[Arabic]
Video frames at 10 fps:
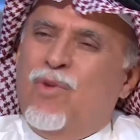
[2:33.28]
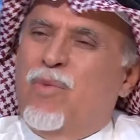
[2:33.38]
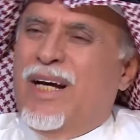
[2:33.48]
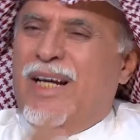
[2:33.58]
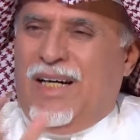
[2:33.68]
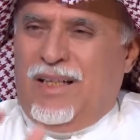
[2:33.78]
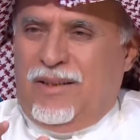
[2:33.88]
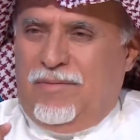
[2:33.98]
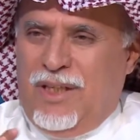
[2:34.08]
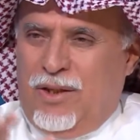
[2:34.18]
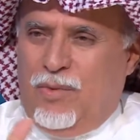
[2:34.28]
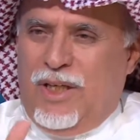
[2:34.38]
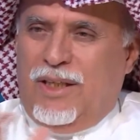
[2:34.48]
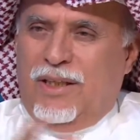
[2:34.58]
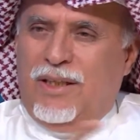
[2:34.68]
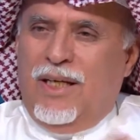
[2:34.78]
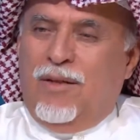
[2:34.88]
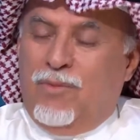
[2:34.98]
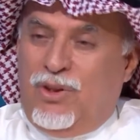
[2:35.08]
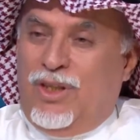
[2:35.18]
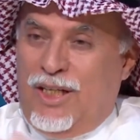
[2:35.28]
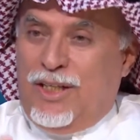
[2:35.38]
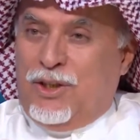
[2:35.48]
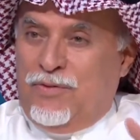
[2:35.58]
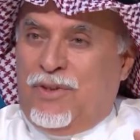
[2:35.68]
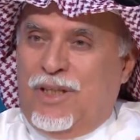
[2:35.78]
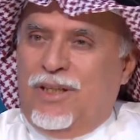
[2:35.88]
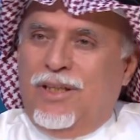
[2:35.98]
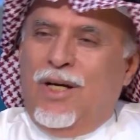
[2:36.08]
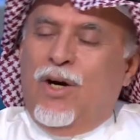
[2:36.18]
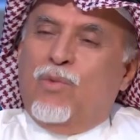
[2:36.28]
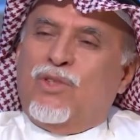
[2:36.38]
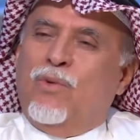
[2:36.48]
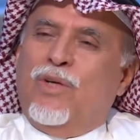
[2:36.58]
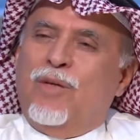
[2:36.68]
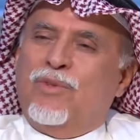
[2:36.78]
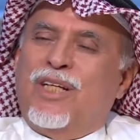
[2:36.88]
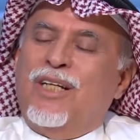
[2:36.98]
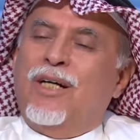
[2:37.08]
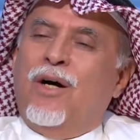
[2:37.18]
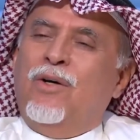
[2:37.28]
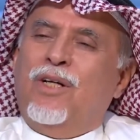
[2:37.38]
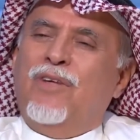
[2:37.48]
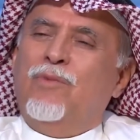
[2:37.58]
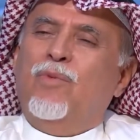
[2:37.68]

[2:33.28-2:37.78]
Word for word: المبالغات بيني وبينك مدن اللي انا شفتها أيه. ومصورها بطريقه اخرى فيها